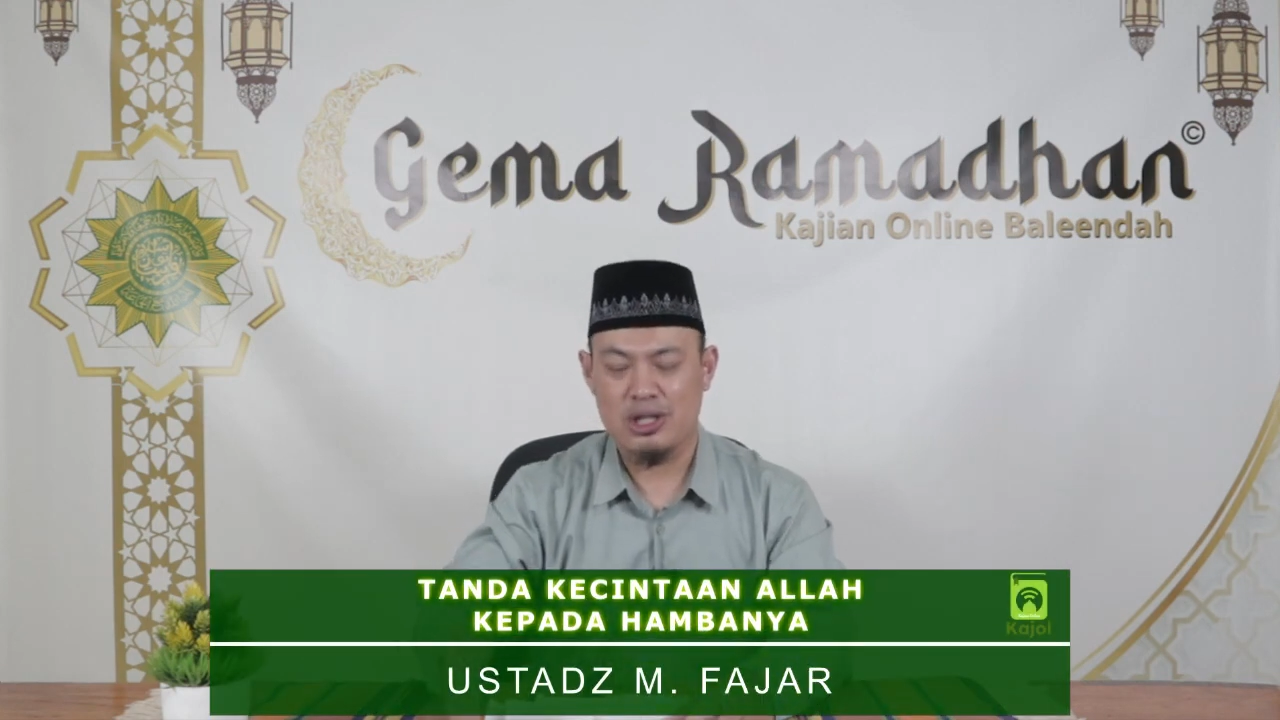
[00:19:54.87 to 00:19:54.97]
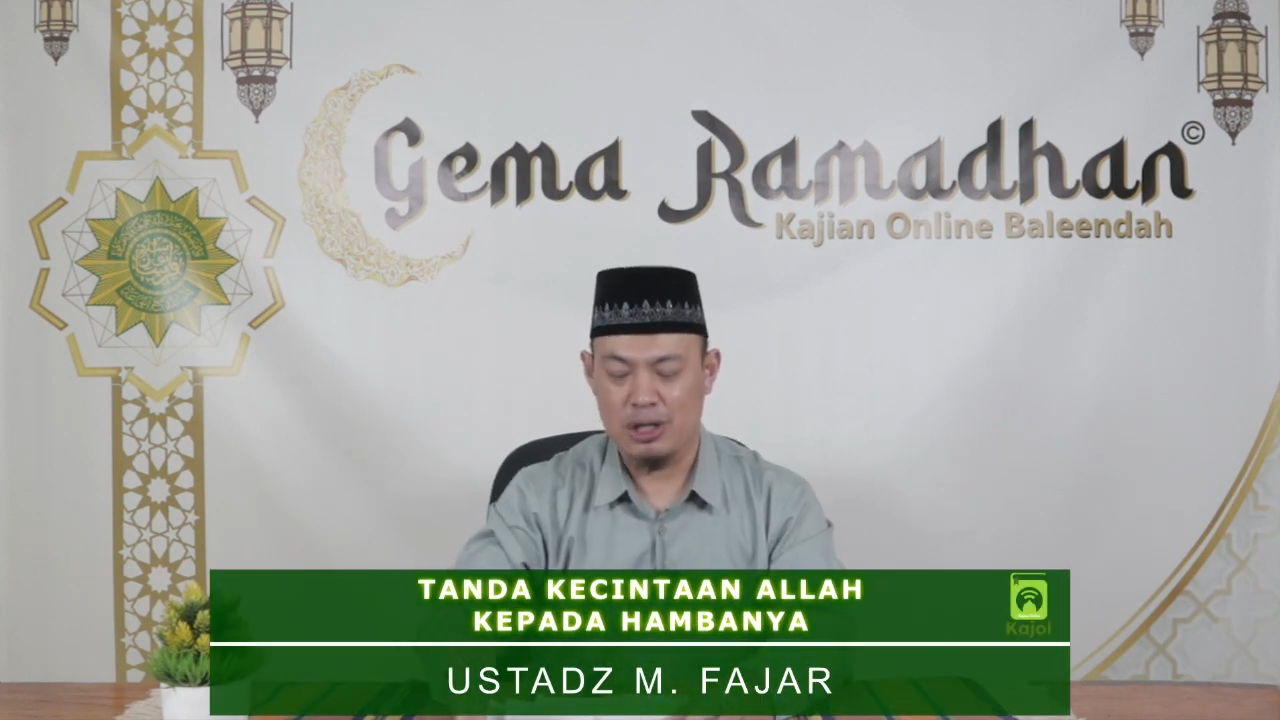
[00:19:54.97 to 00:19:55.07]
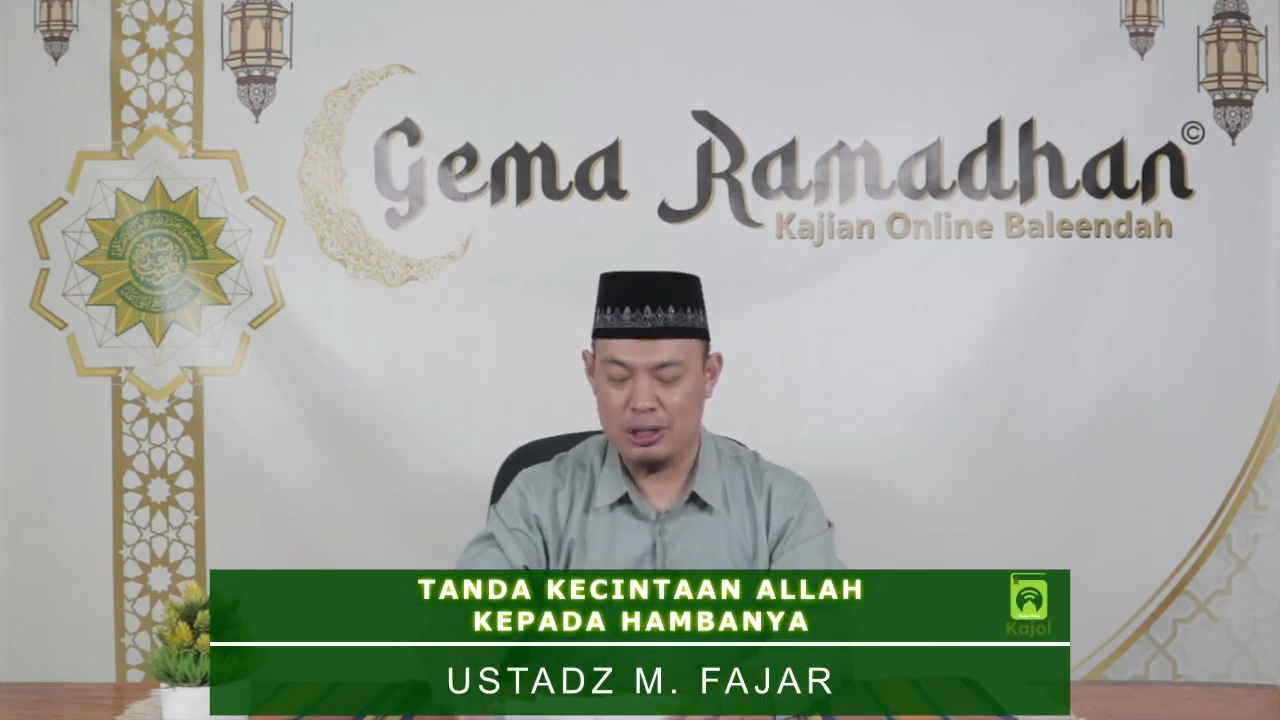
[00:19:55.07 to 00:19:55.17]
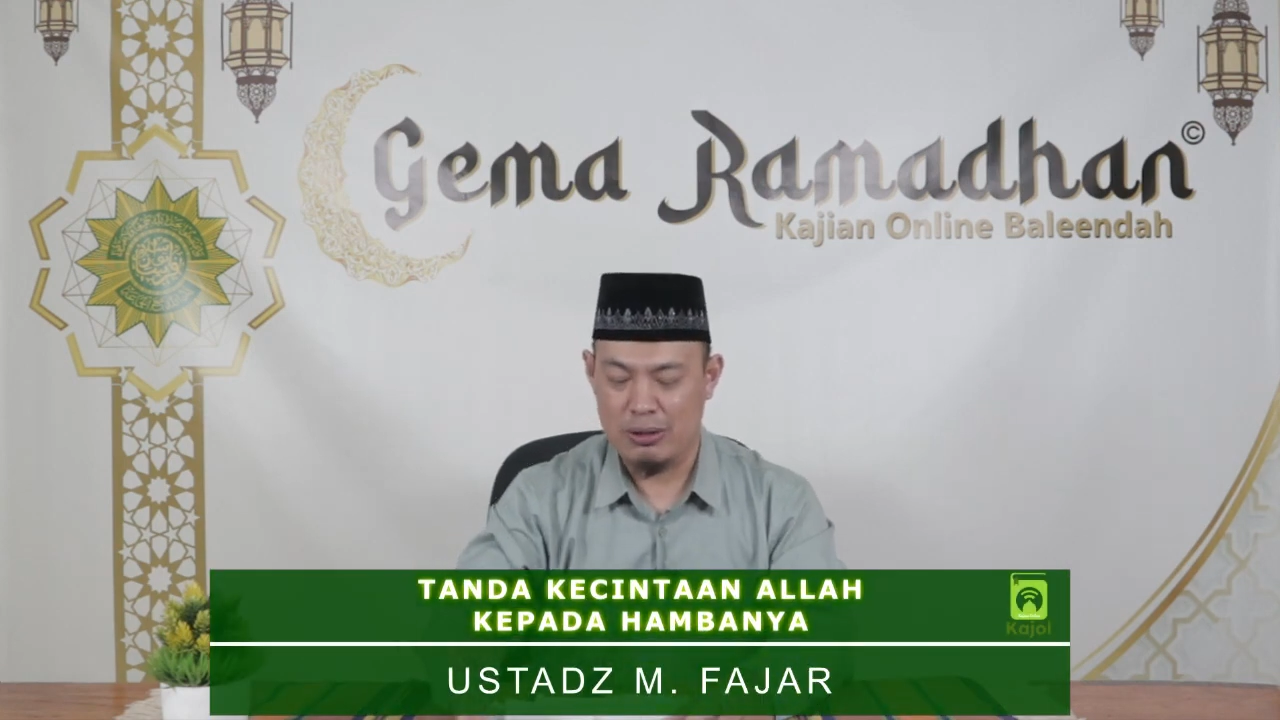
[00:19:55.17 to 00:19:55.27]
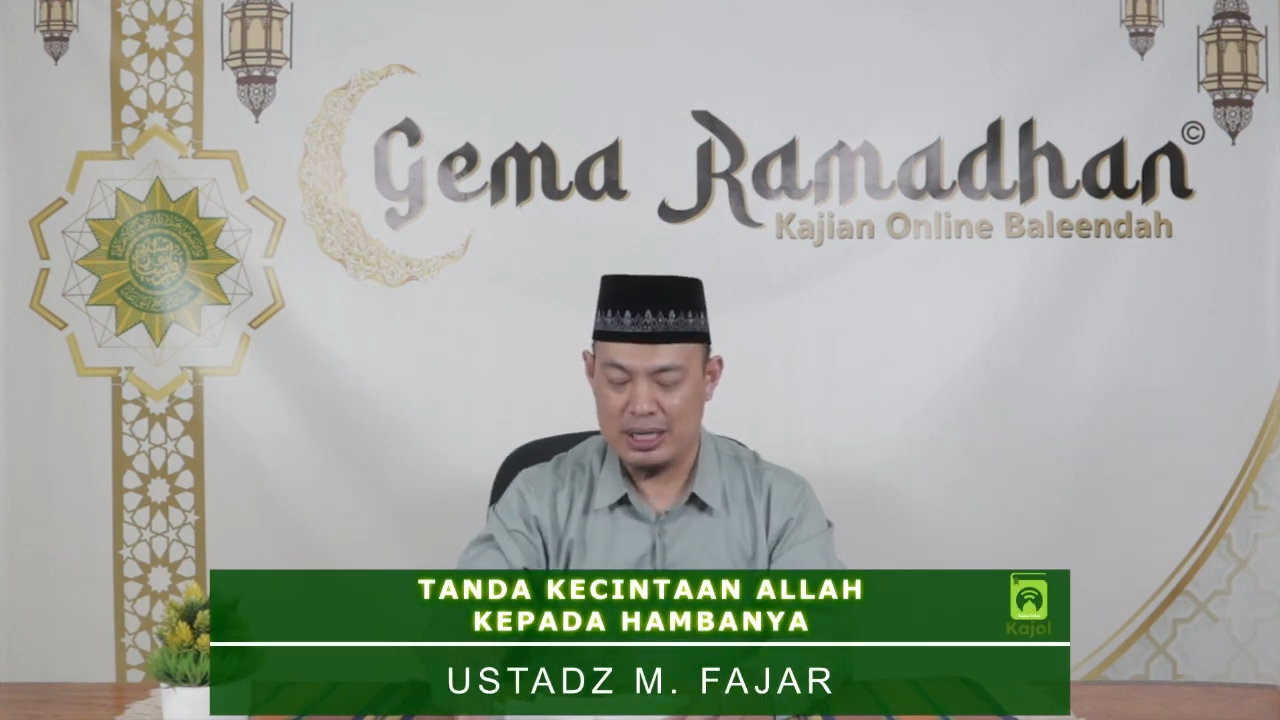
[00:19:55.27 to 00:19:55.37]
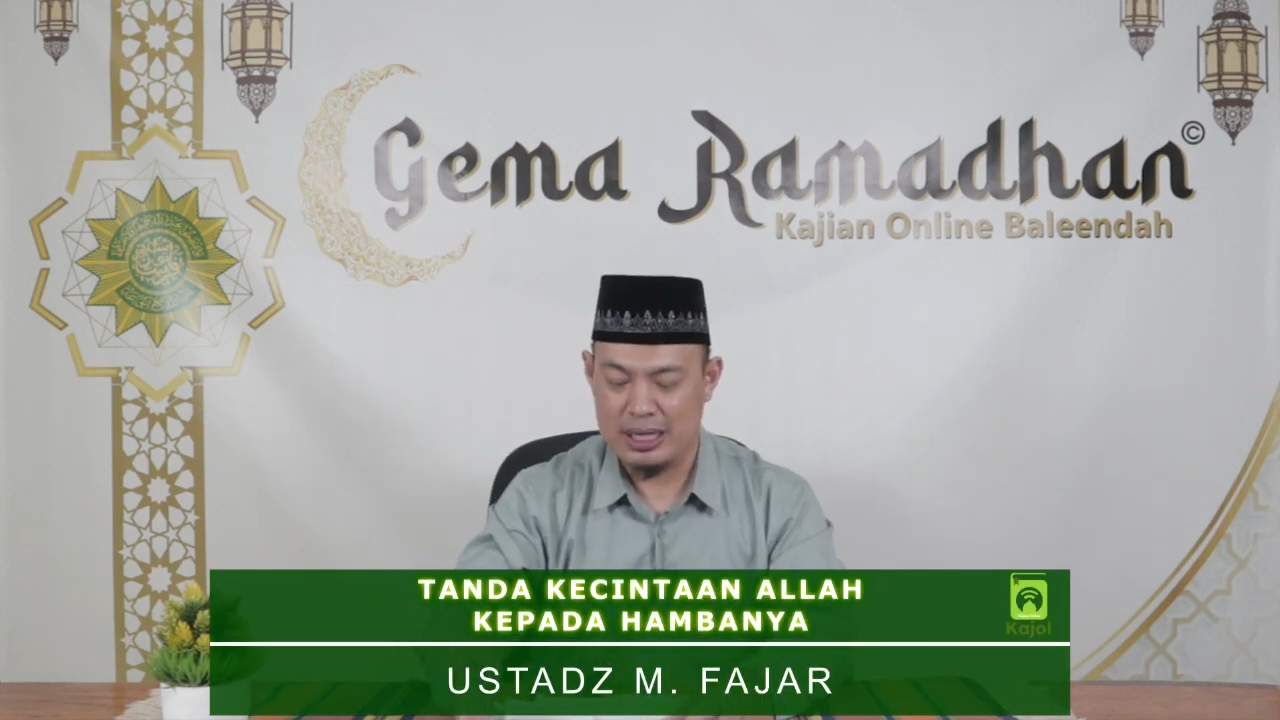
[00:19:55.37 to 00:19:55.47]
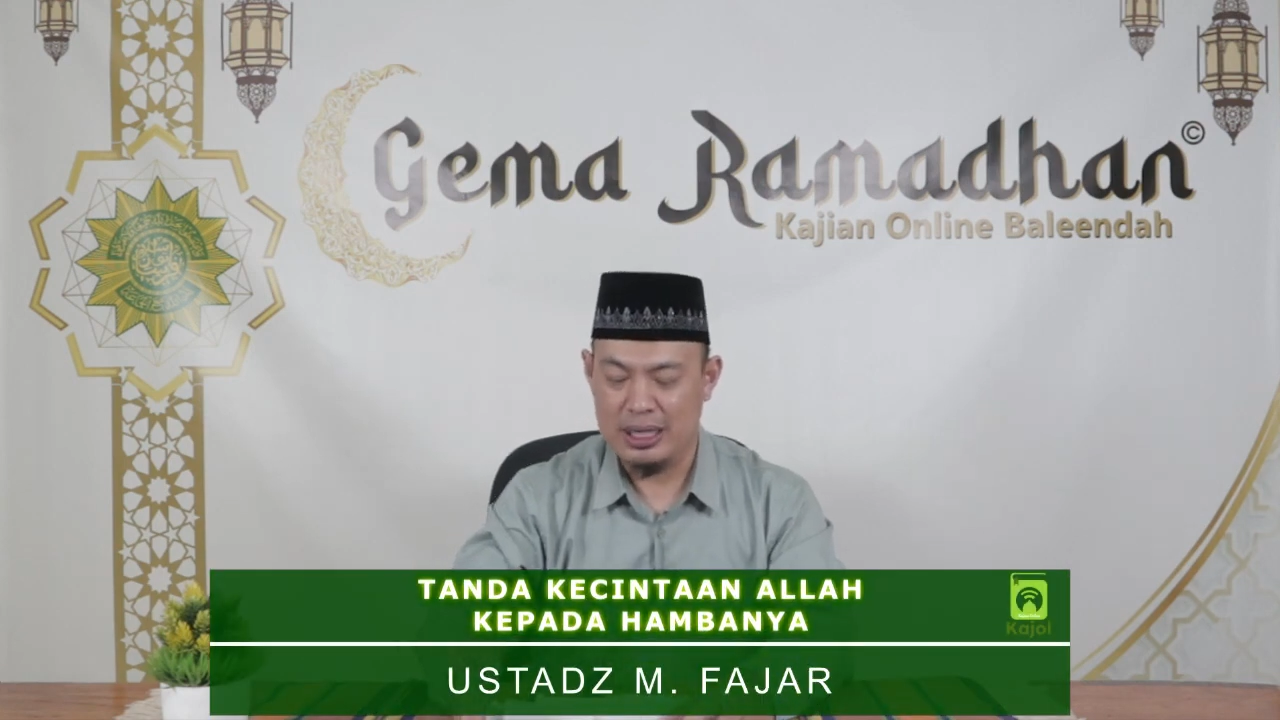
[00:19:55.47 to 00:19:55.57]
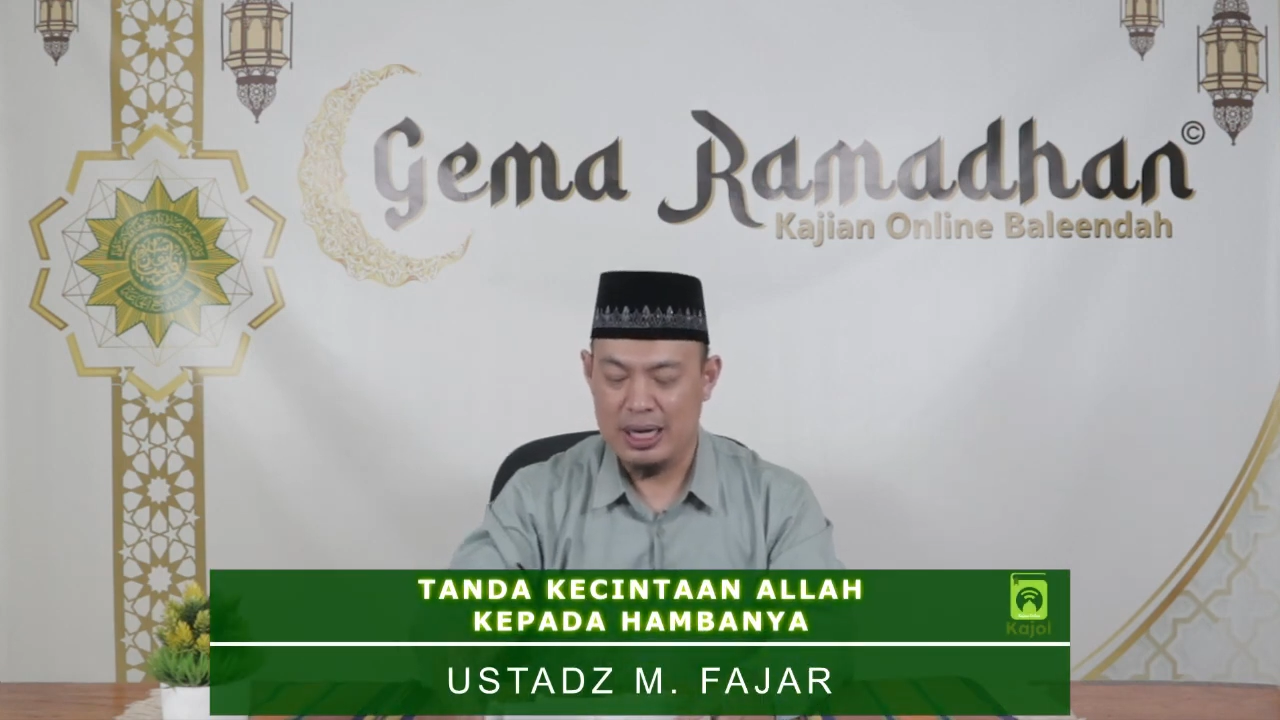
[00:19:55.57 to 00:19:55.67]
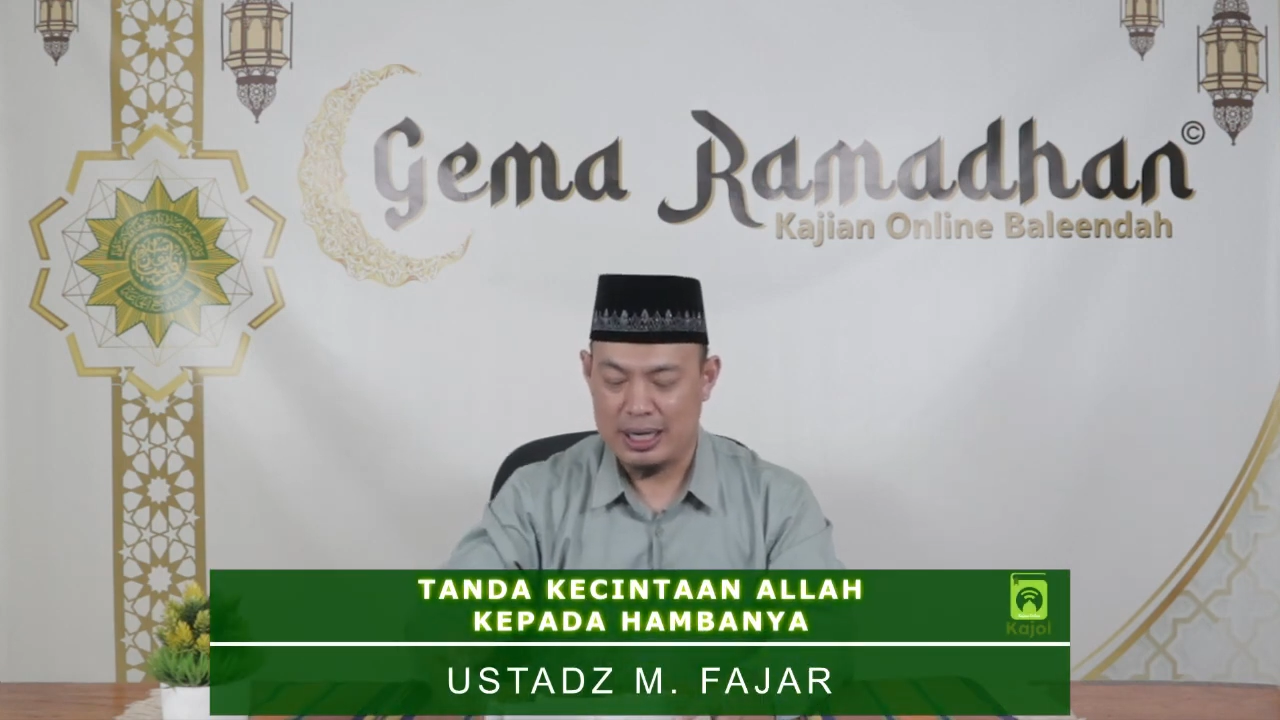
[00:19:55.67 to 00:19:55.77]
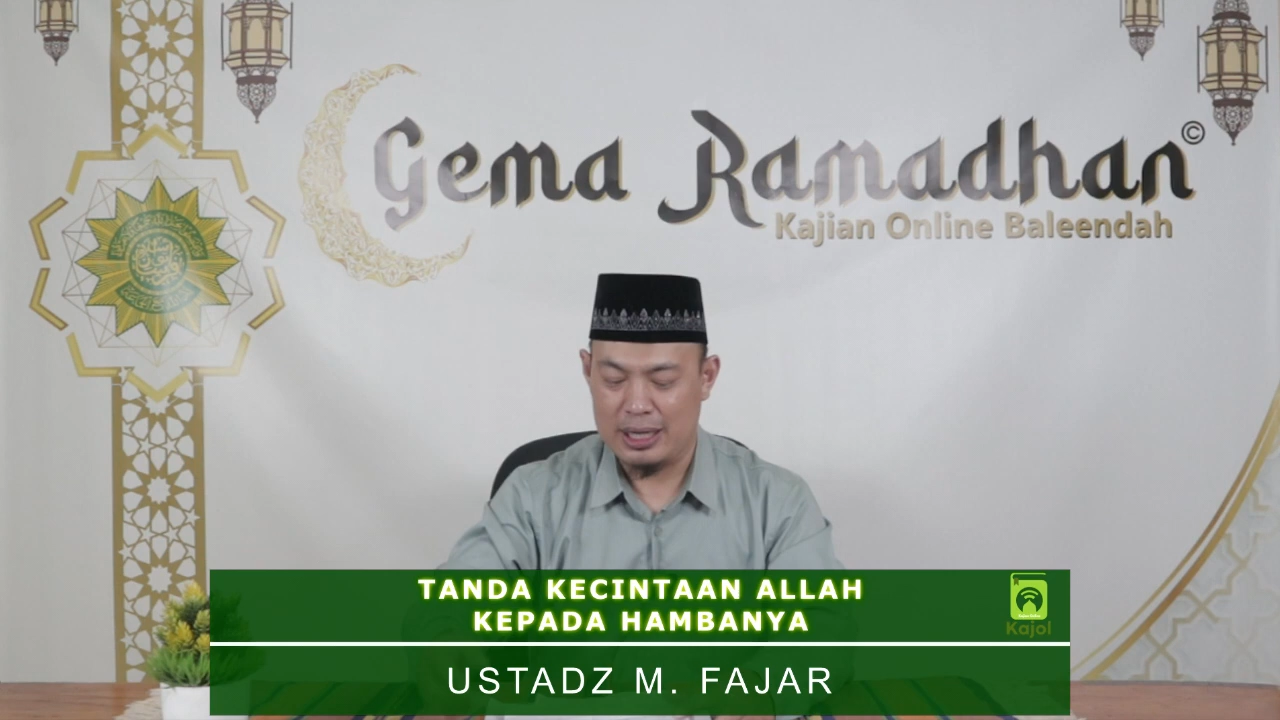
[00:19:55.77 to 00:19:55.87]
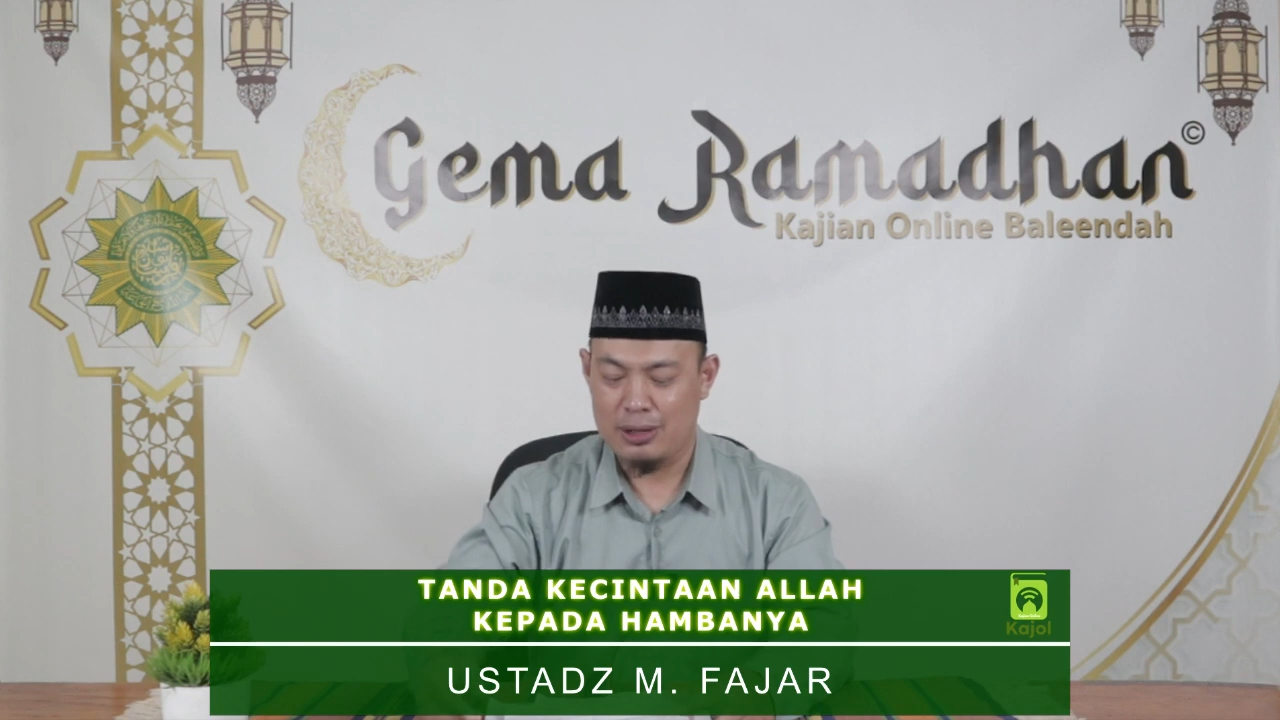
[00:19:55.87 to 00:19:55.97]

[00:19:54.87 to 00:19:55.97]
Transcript: mencontohkan